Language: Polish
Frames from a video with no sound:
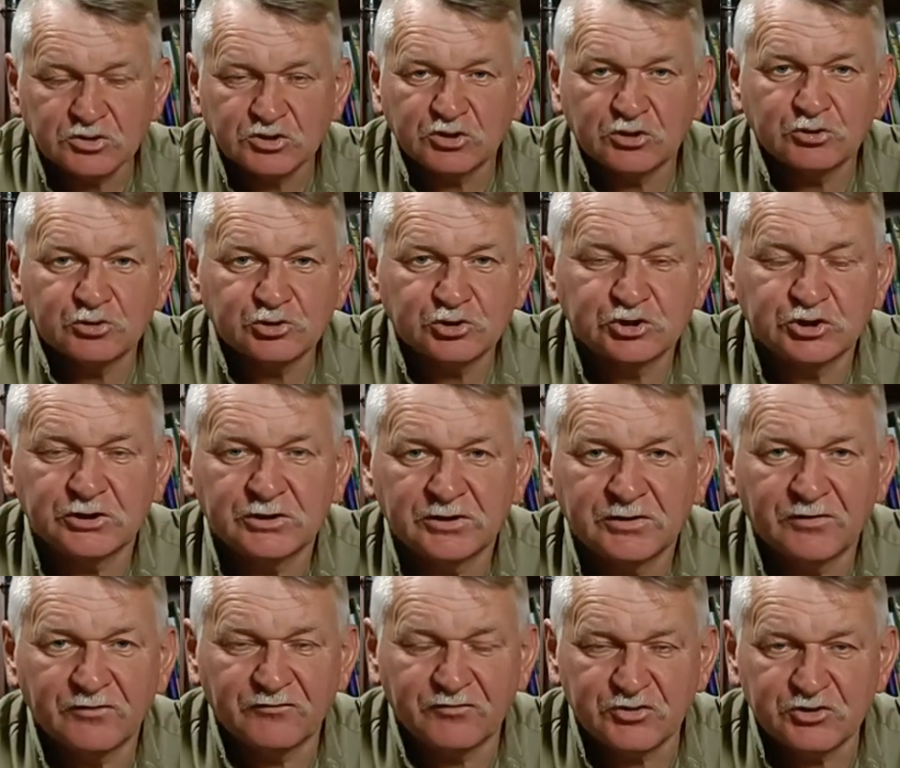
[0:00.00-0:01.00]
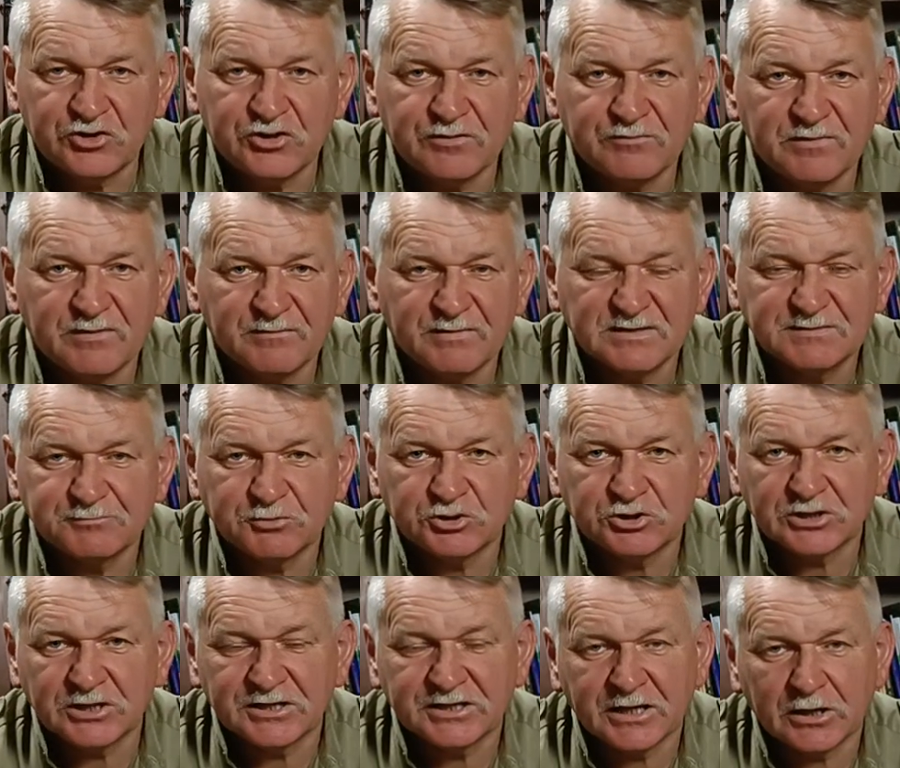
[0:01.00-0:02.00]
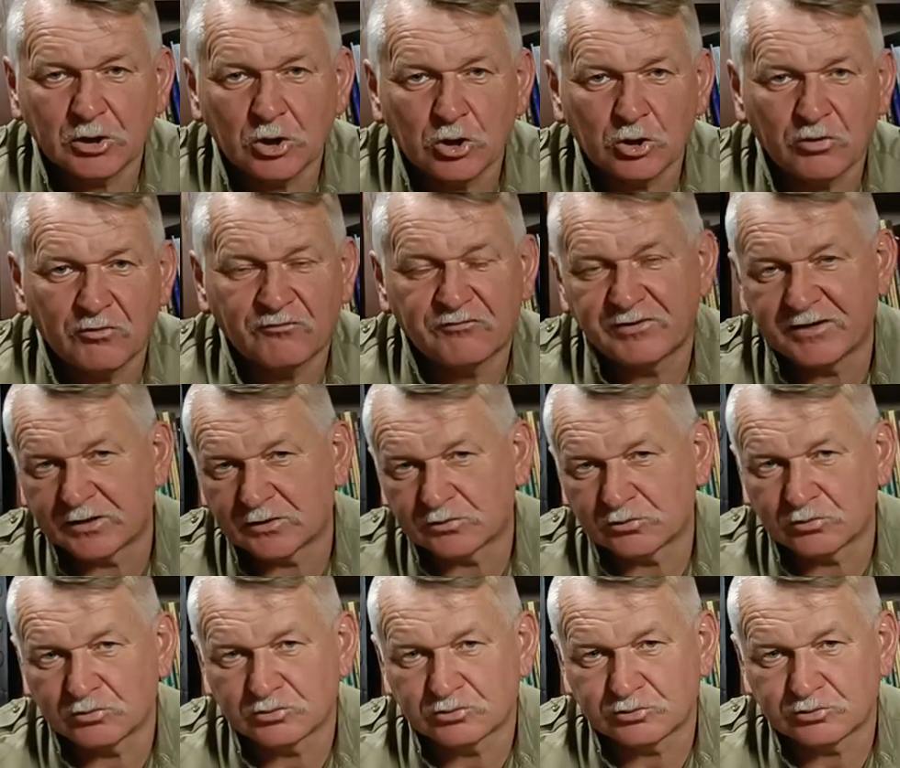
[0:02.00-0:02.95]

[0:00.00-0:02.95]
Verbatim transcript: co już widzimy bezpośredniego konfliktu,